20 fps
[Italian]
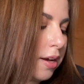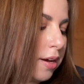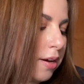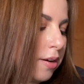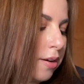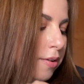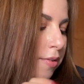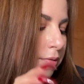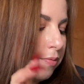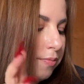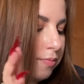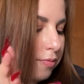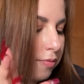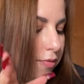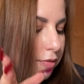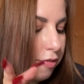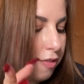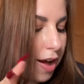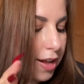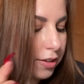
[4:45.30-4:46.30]
eh,
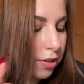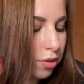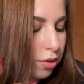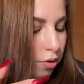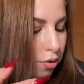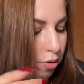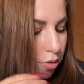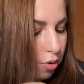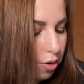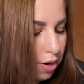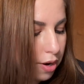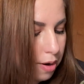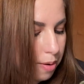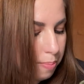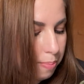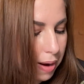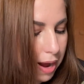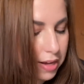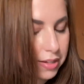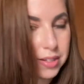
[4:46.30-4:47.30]
fatto
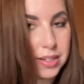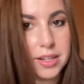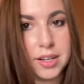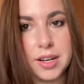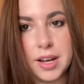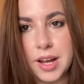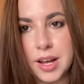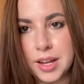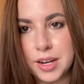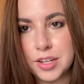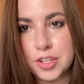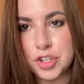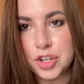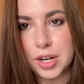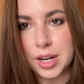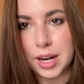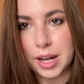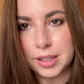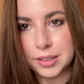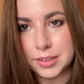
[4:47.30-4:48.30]
con plastica
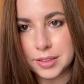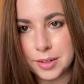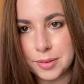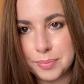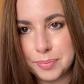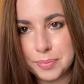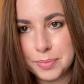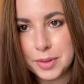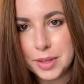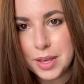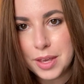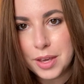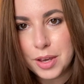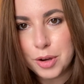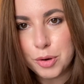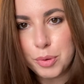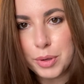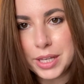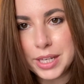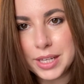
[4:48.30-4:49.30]
riciclata
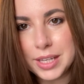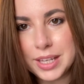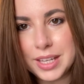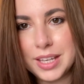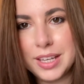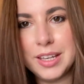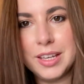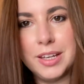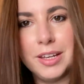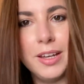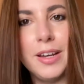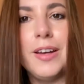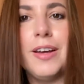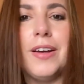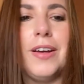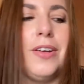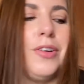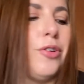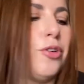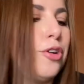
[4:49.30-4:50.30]
quindi
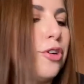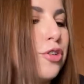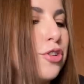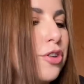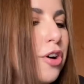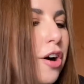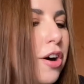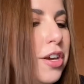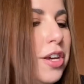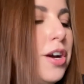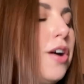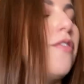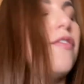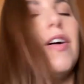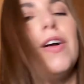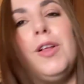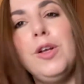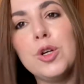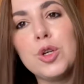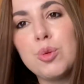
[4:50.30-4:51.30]
eh, non lo so, io
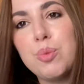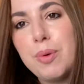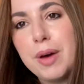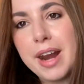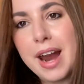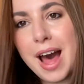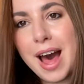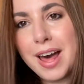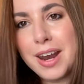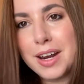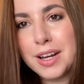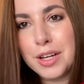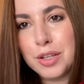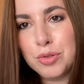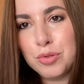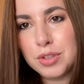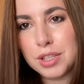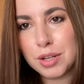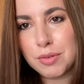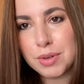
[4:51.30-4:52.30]
voglio sperare che
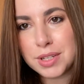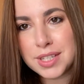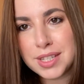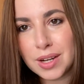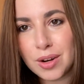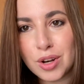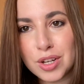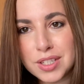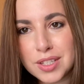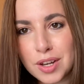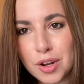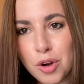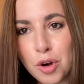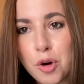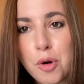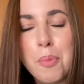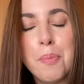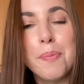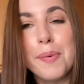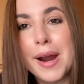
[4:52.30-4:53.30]
tutte queste cose che ho
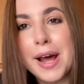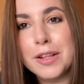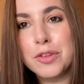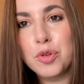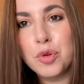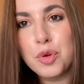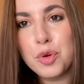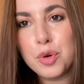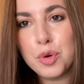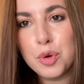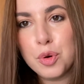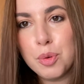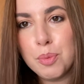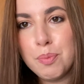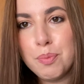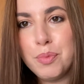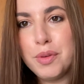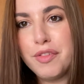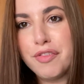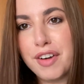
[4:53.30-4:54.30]
comprato non
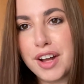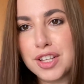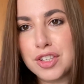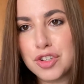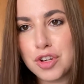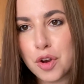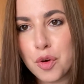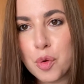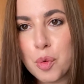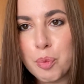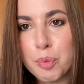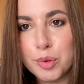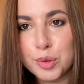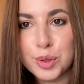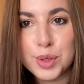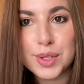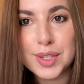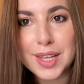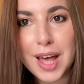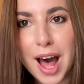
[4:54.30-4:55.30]
mi facciano
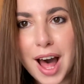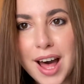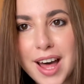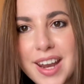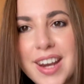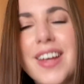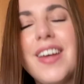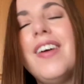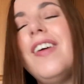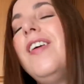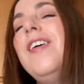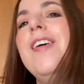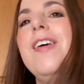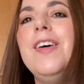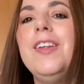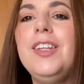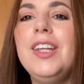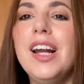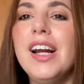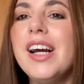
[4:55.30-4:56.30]
puzzare
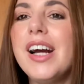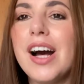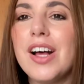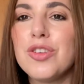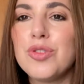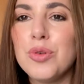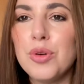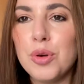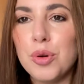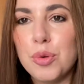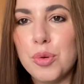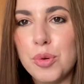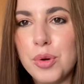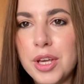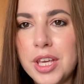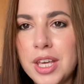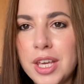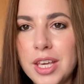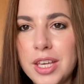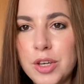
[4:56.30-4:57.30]
nel caso in
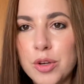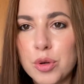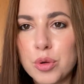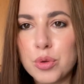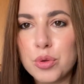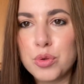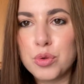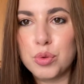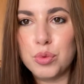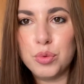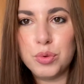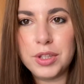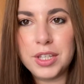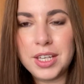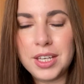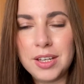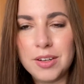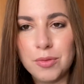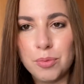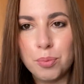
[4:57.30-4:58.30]
cui io
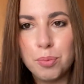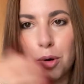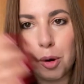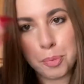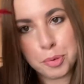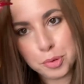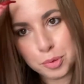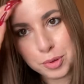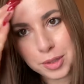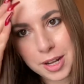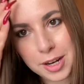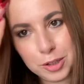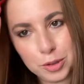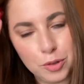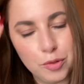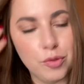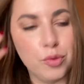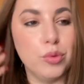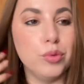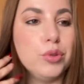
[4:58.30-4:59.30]
sudi un po' più del
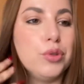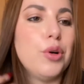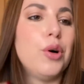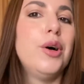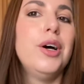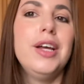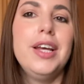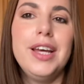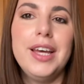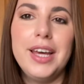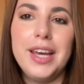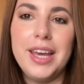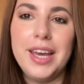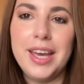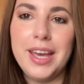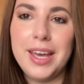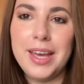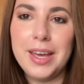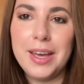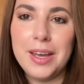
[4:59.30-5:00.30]
dovuto.
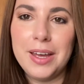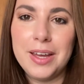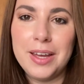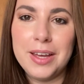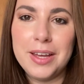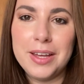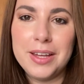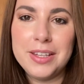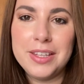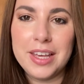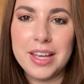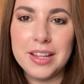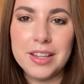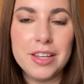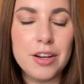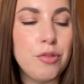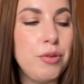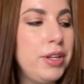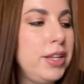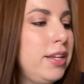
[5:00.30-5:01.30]
E
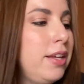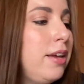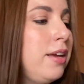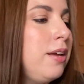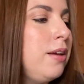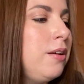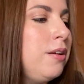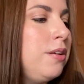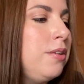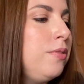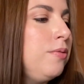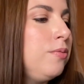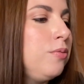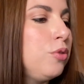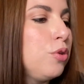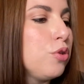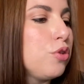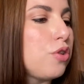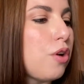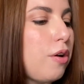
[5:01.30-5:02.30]
niente, quindi
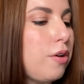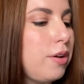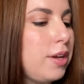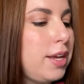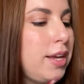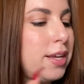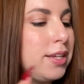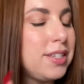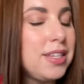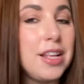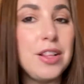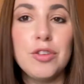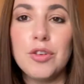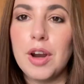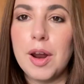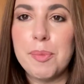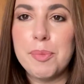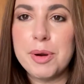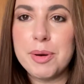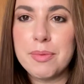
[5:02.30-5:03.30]
non so, essendo
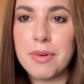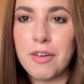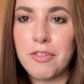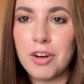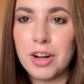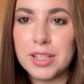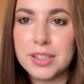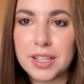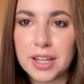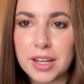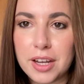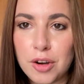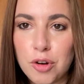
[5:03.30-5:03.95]
la prima volta che